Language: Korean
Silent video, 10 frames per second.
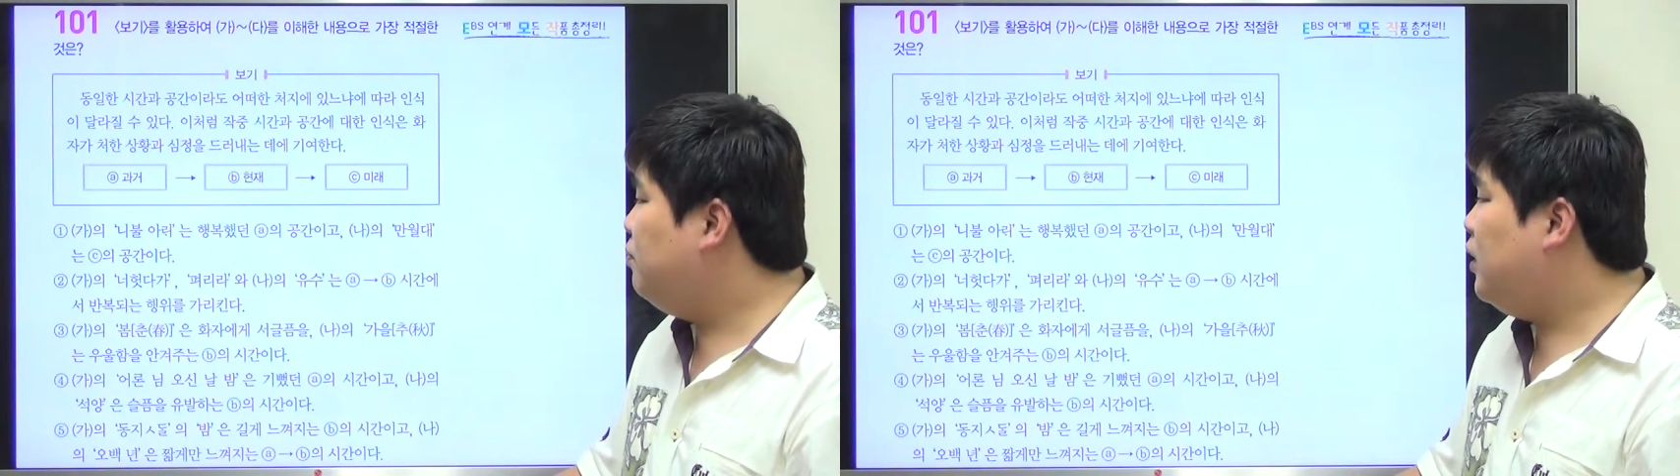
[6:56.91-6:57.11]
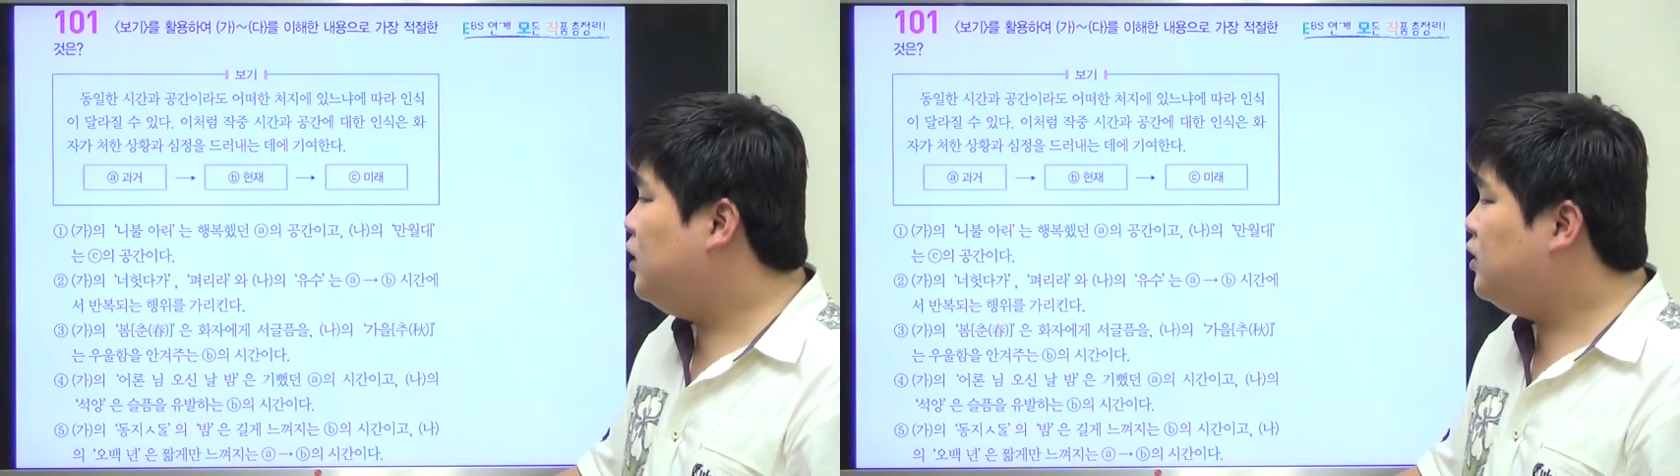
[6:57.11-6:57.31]

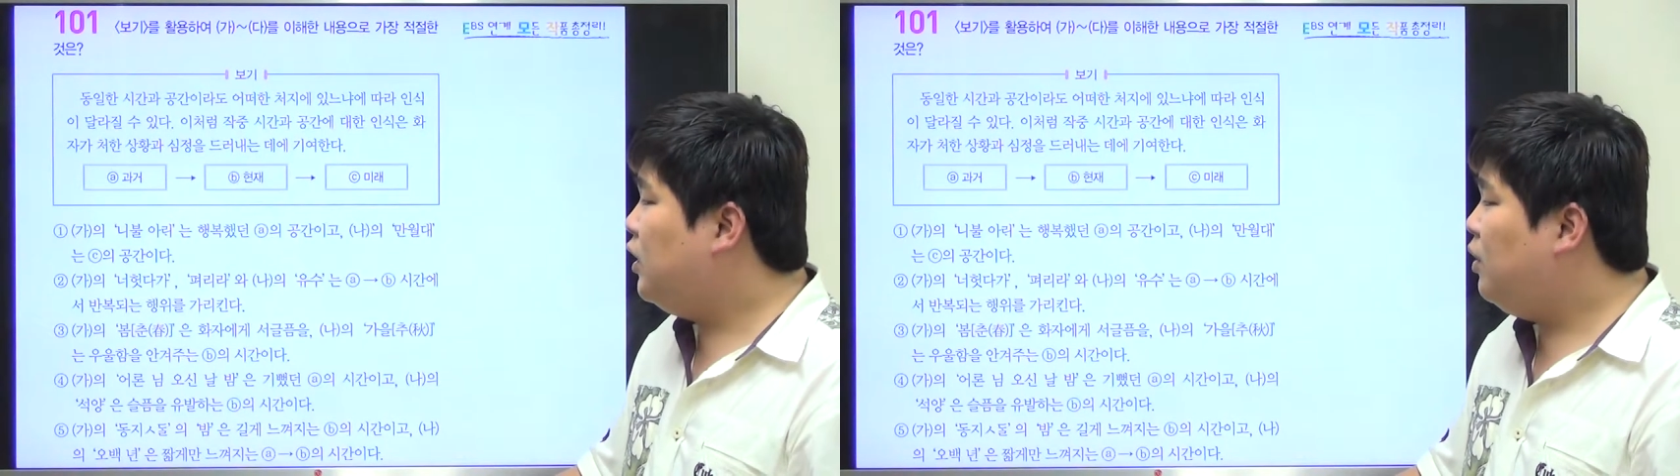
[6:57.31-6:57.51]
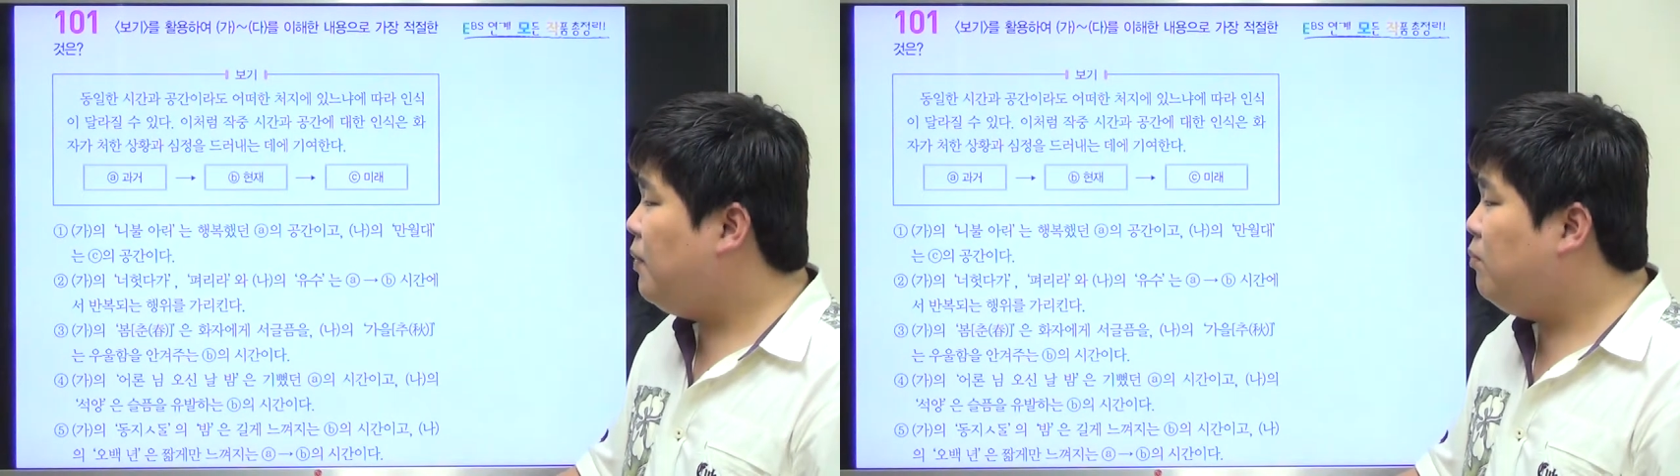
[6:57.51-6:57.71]
B의
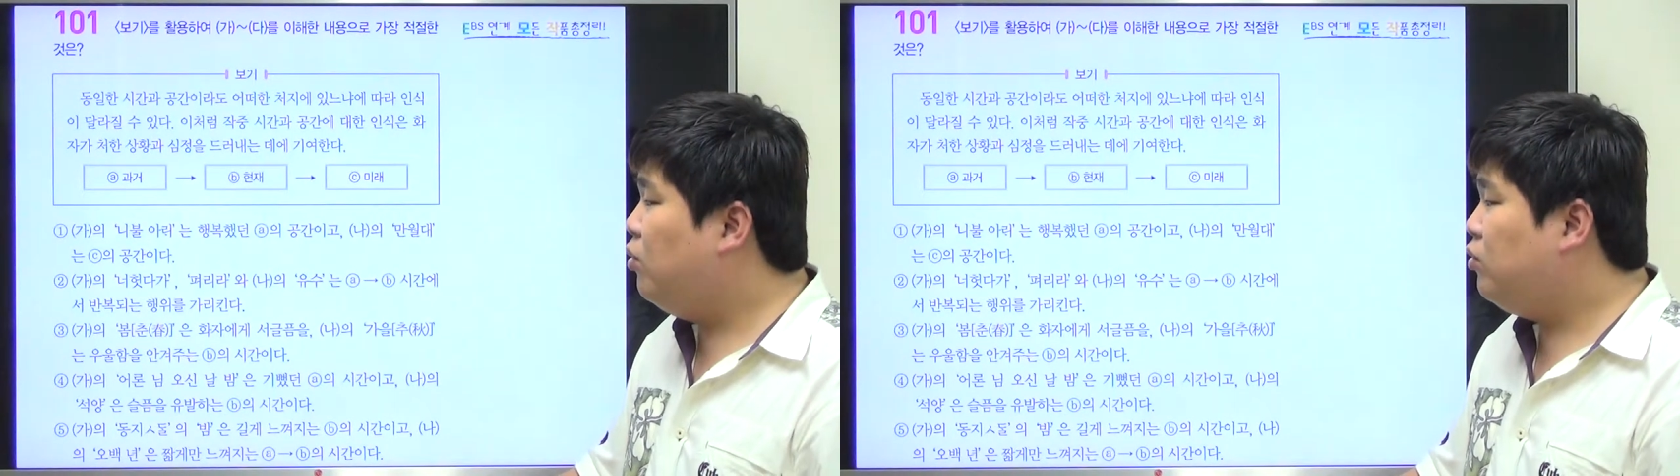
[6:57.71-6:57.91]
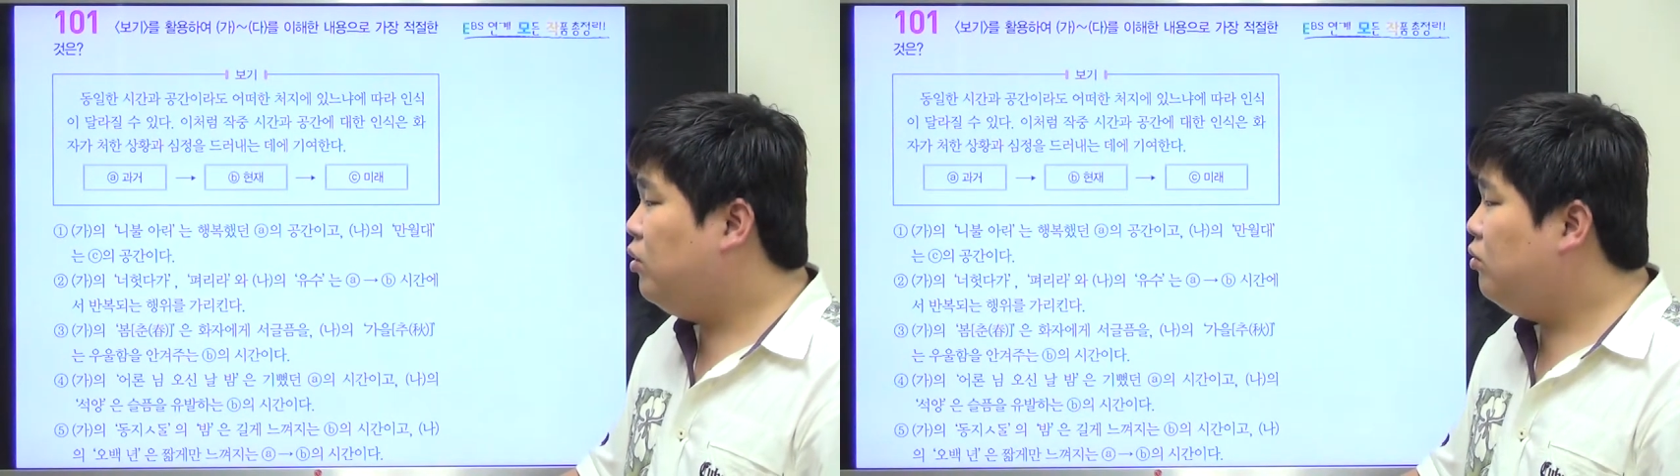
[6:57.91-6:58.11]
시간에
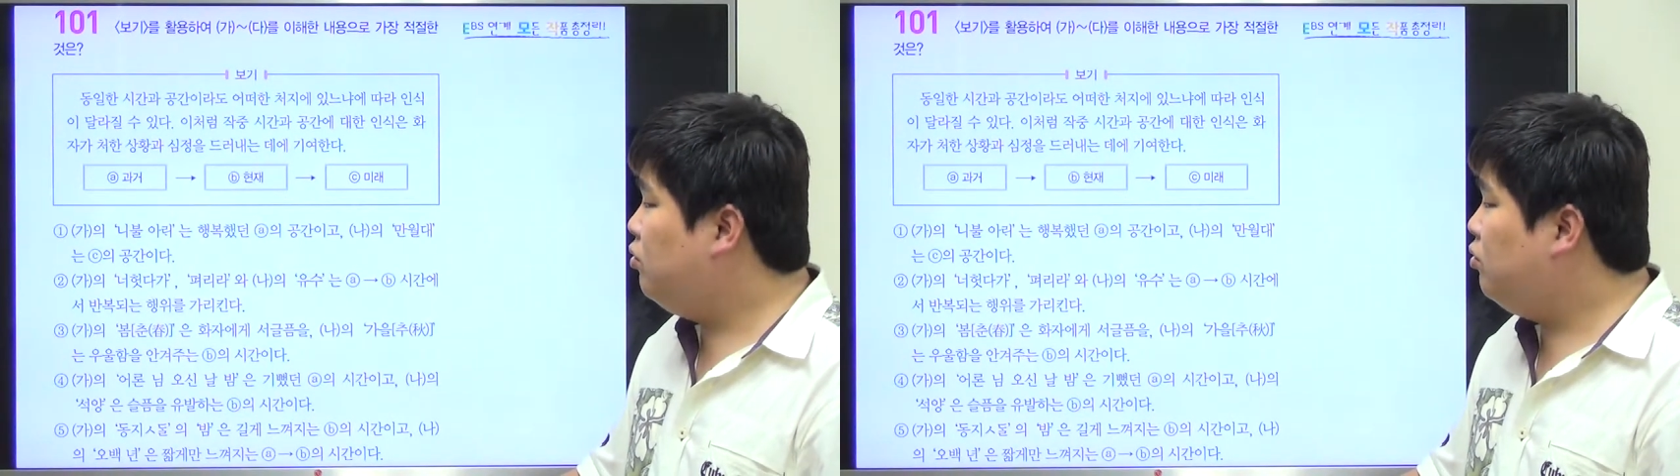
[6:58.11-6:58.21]
반복되는